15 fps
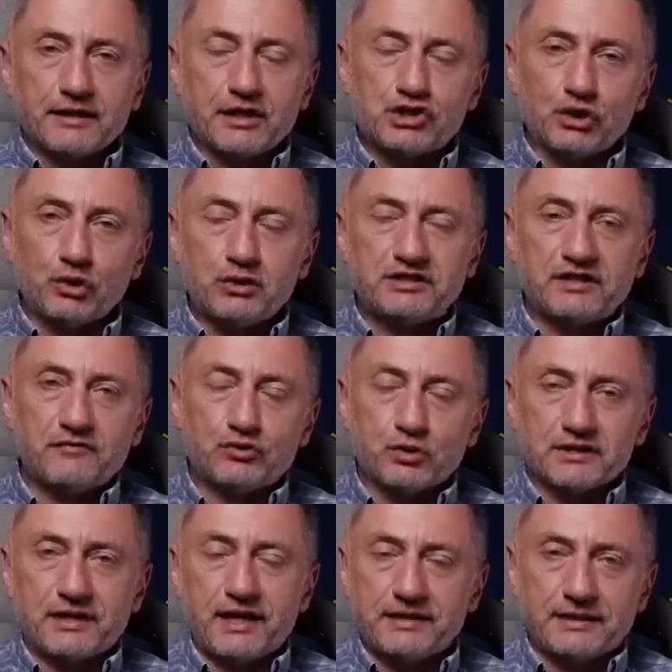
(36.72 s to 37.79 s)
Началось-то
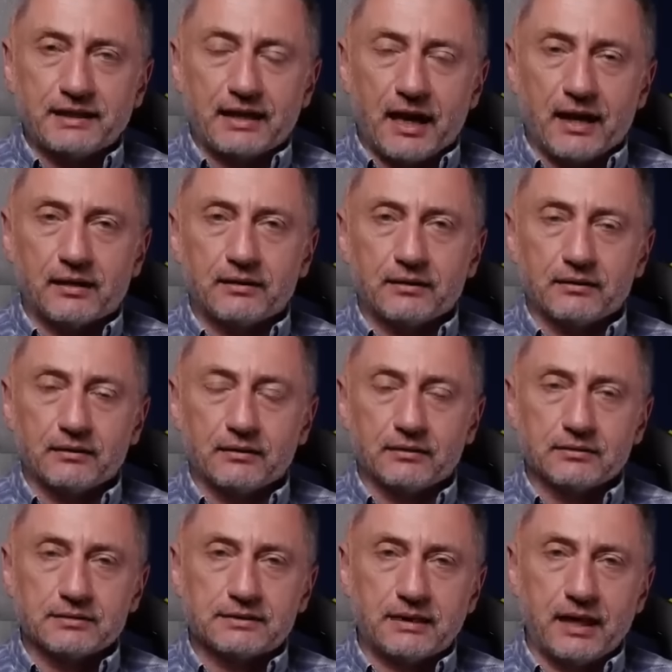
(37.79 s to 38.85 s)
все, знаете как,
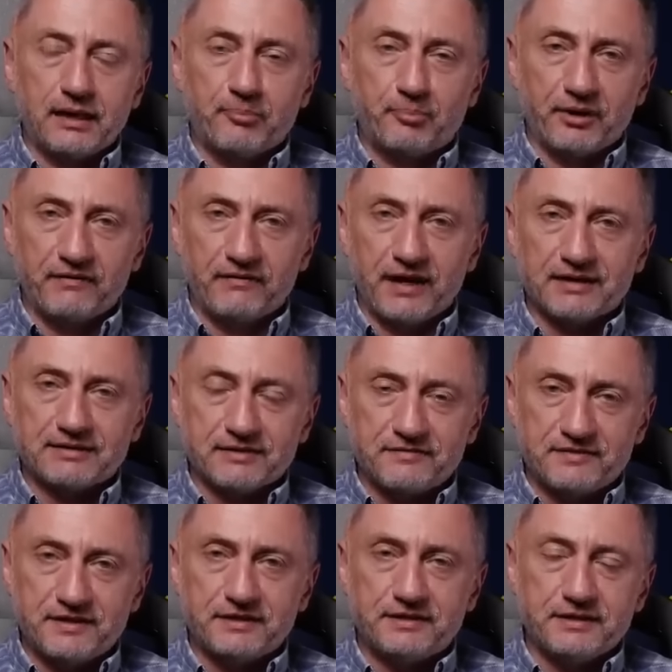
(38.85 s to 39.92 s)
э, стали появляться
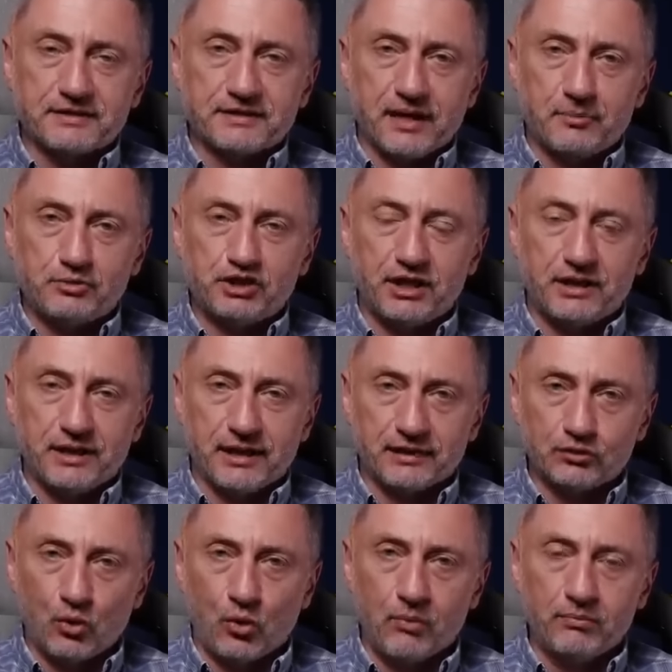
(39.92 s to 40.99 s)
в сети сообщения о
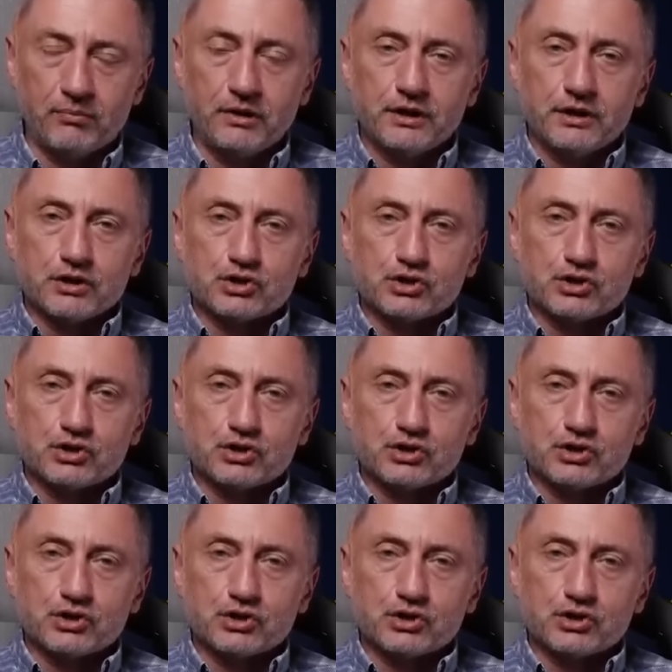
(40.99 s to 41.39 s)
том,